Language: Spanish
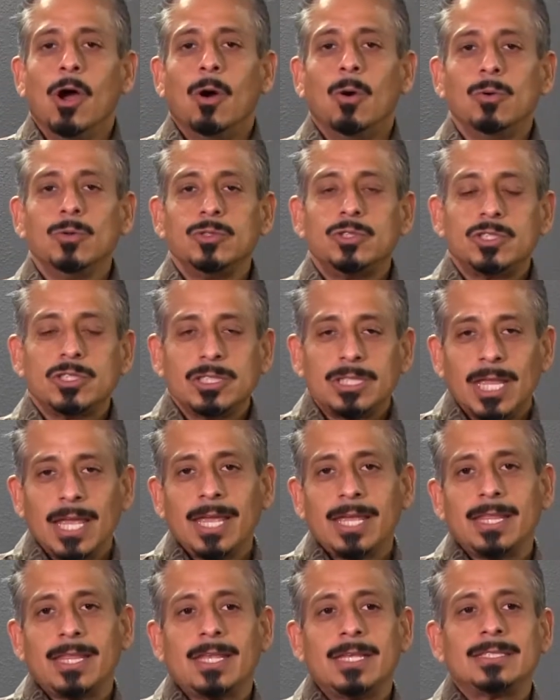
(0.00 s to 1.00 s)

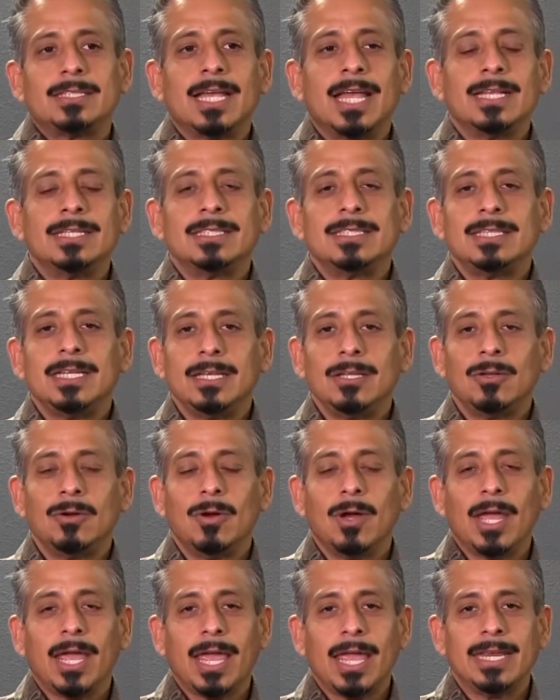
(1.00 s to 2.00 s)
ustedes han
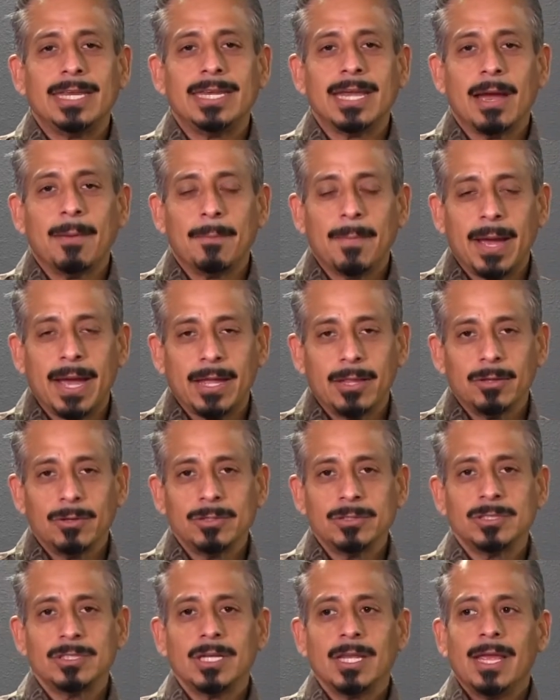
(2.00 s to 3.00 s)
sido
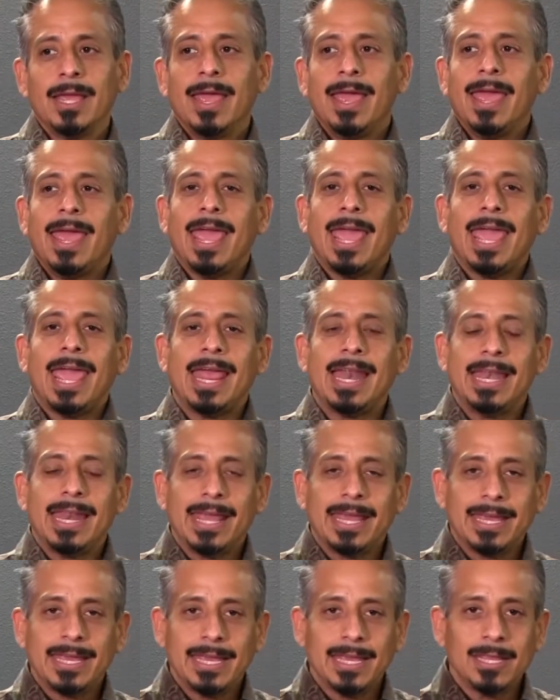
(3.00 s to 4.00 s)
llamados,
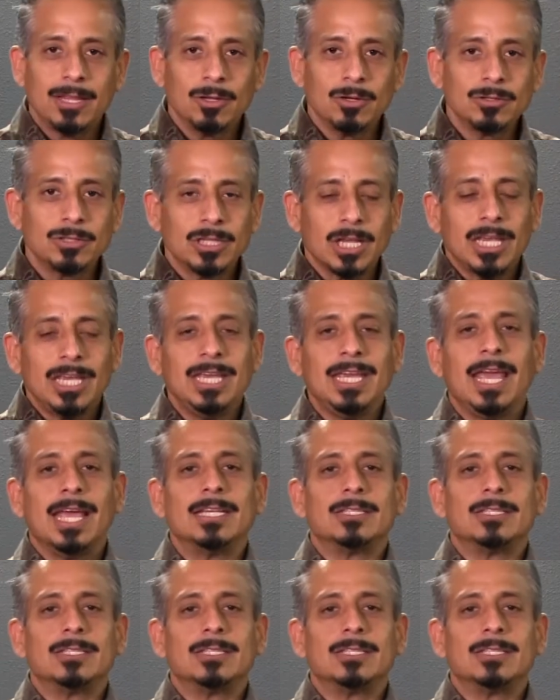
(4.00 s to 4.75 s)
elegidos y